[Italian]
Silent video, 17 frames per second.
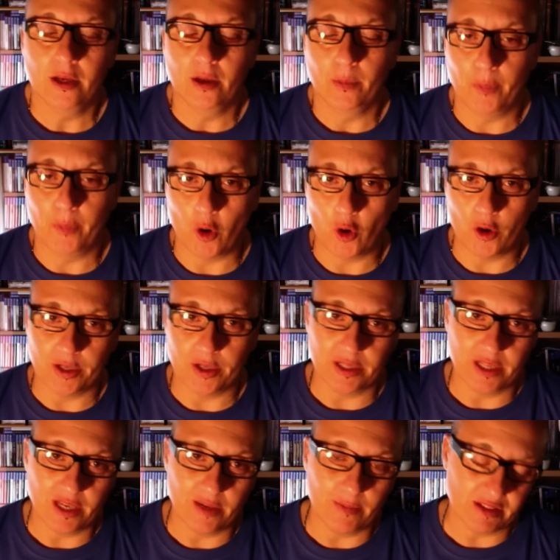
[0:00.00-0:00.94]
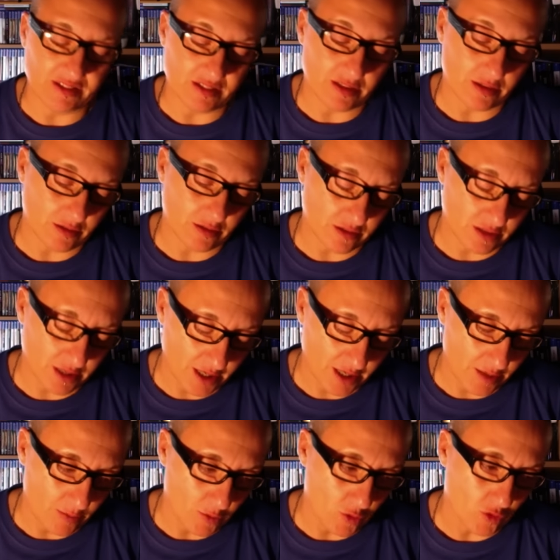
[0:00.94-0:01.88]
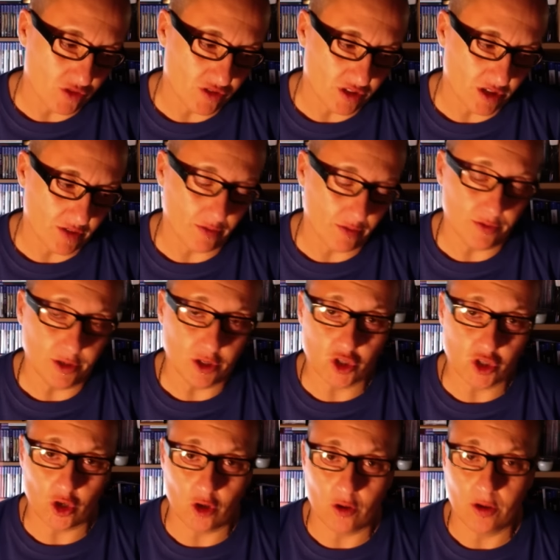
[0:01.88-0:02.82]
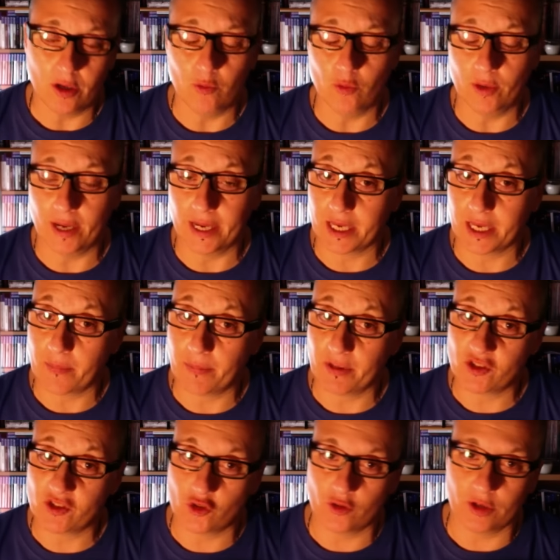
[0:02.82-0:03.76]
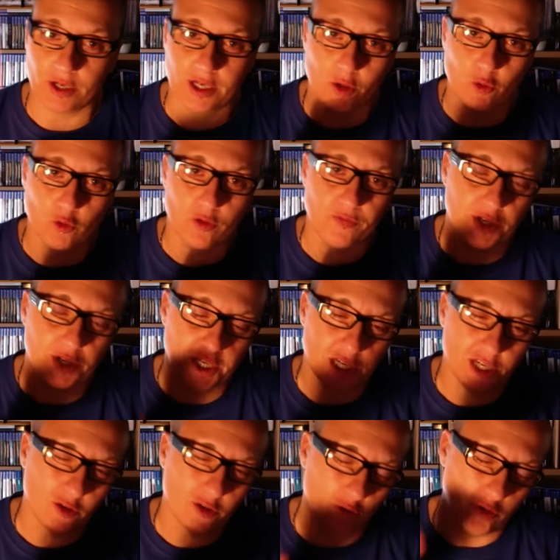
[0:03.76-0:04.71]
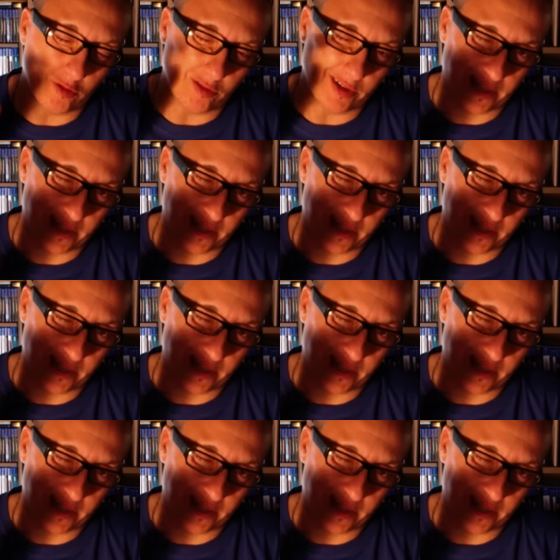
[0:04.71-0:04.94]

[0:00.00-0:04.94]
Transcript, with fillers: Poi Dema, Demo Steve Vicio, emulare che passione anche lui il vichingo,